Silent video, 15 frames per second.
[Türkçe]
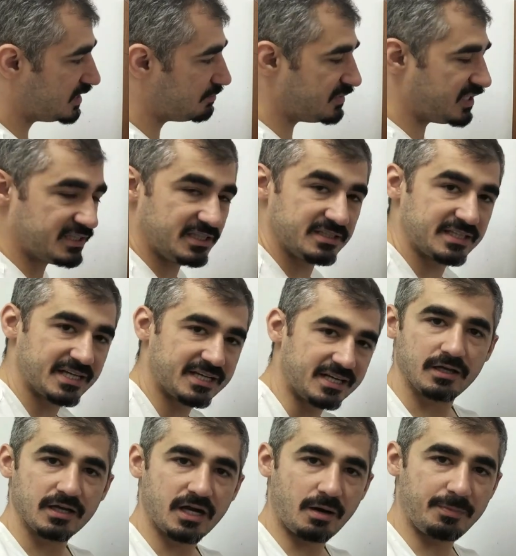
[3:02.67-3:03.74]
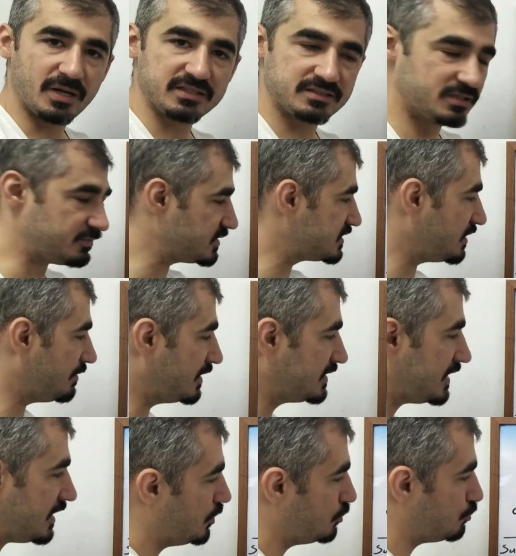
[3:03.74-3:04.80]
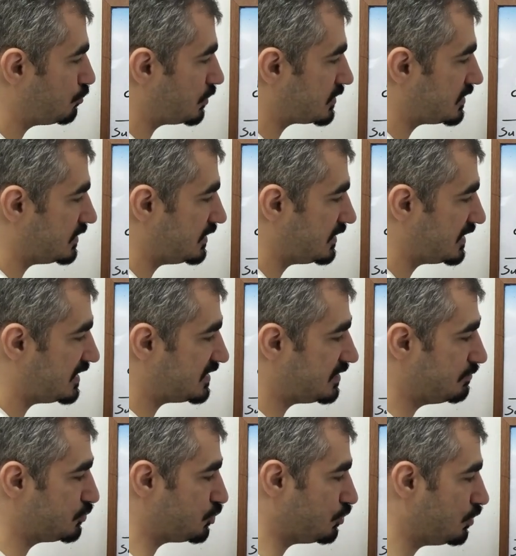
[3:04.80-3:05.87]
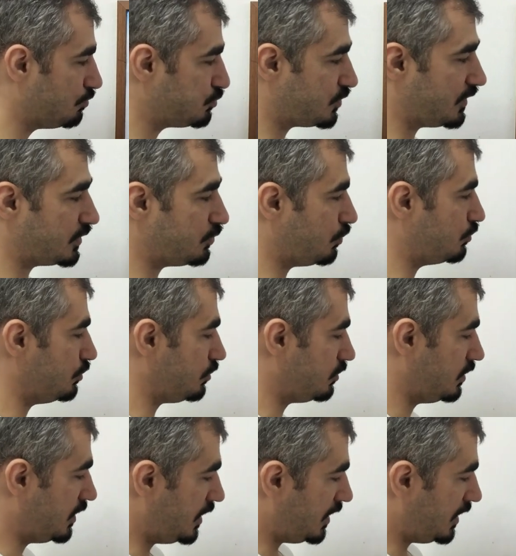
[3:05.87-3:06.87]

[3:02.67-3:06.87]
27'yi tekrar kapattığımız zaman da şurası kesilmiş oluyor. Bu sefer ne oluyor?